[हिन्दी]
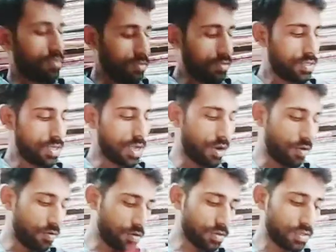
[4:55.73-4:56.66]
बढ़िया है
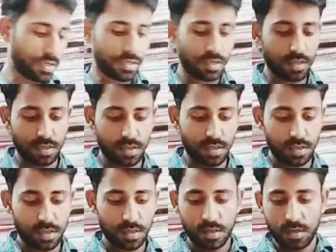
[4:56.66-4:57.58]

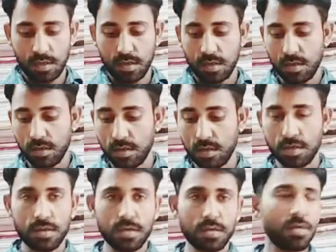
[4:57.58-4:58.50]
येलो मतलब पल्ला
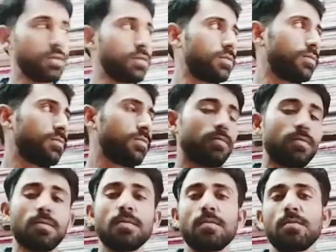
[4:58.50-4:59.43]
इसका रेड
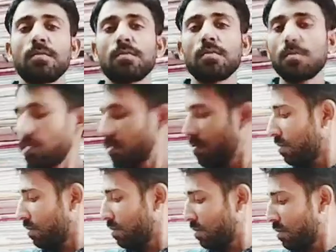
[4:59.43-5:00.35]
आएगा और
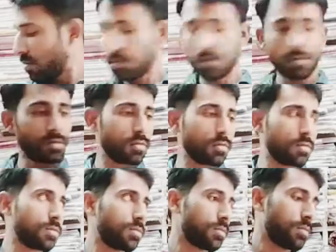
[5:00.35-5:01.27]
रेड कलर का
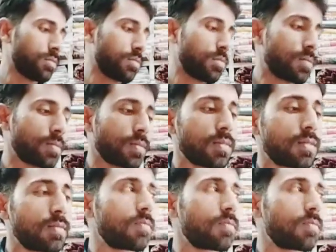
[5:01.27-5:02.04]
ब्लाउज येलो साड़ी